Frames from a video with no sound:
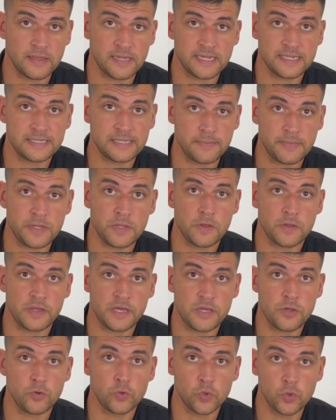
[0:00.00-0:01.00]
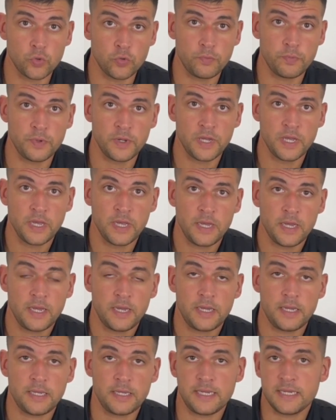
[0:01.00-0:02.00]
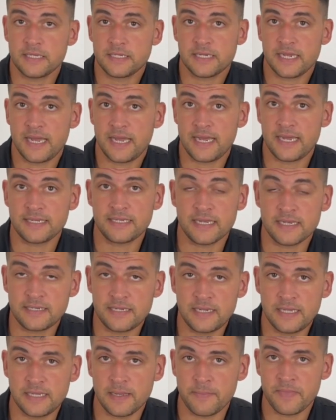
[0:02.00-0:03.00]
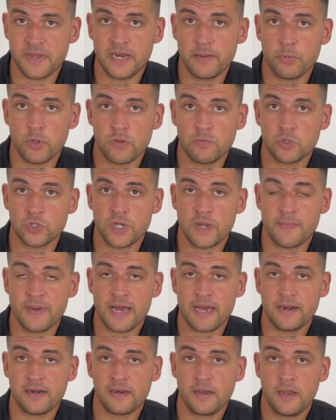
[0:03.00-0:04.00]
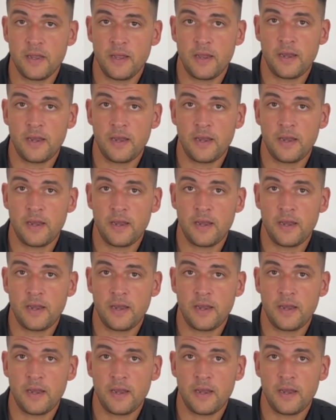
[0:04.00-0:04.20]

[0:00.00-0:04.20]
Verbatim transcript: de este vídeo de YouTube. Y es que es así, también le podemos llamar